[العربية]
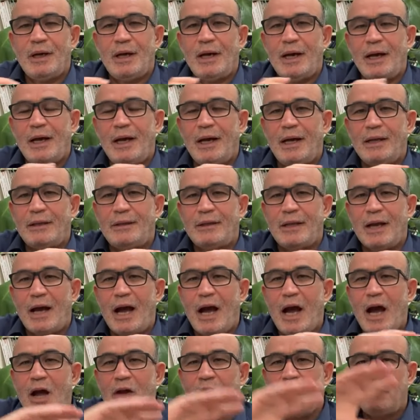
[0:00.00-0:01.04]

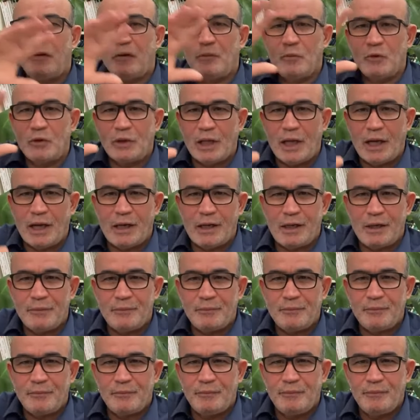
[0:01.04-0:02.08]
التحالف المطلق
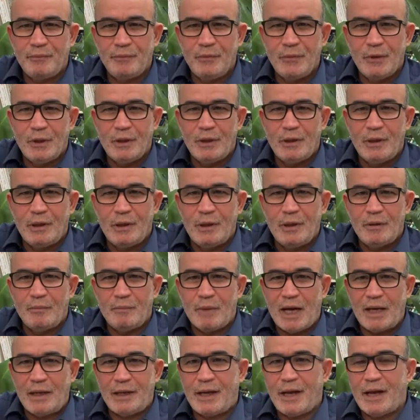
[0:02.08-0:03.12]

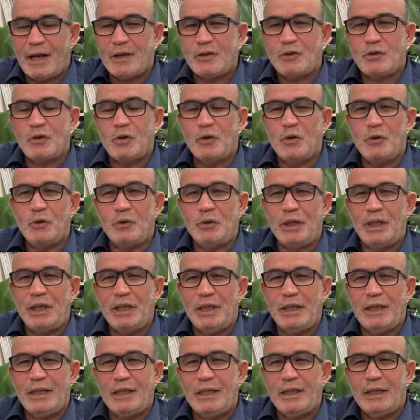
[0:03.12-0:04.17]
مع الكيان
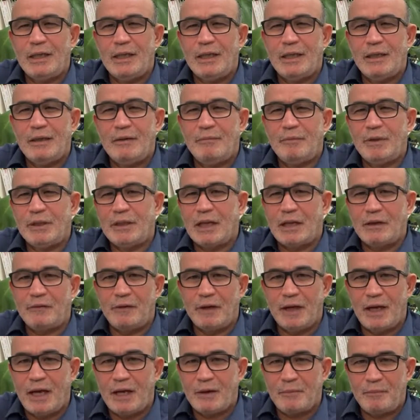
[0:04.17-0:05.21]
الصهيوني من طرف
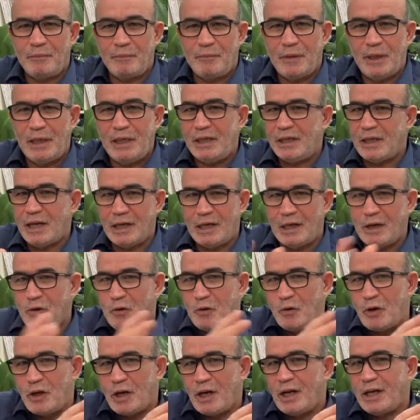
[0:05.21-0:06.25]
الغرب اللي خلى
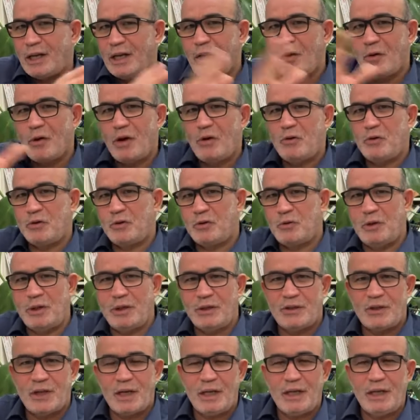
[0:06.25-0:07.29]
أوكرانيا وراحوا يجروا
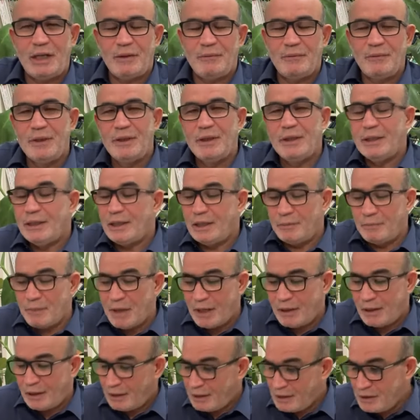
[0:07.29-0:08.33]
لإسرائيل
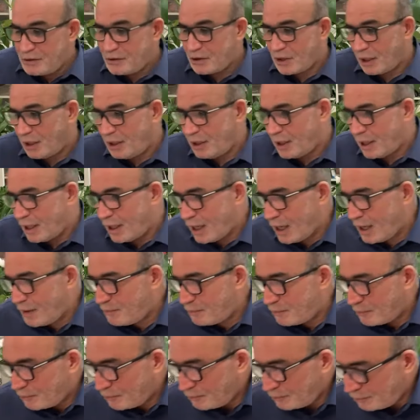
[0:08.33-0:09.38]
لماذا؟ لأن إسرائيل
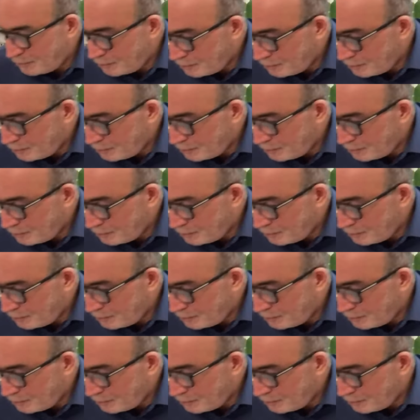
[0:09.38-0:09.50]
أهم